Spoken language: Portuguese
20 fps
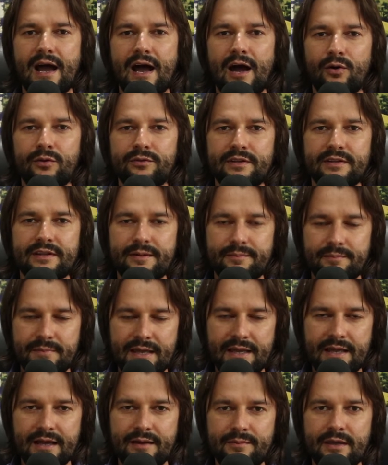onde
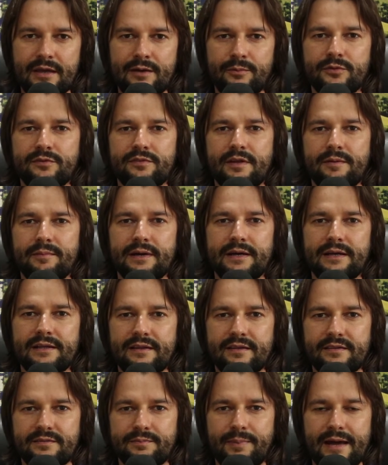também encaminhamos
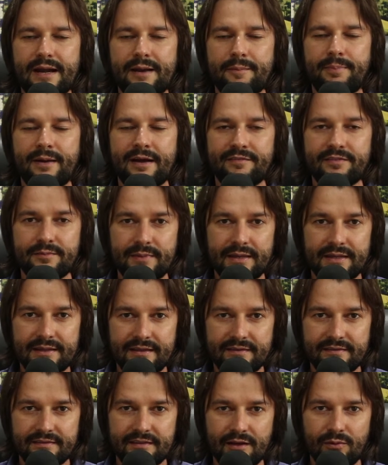demandas para
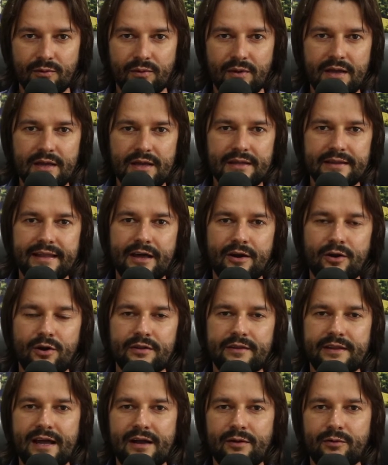pavimentação Darota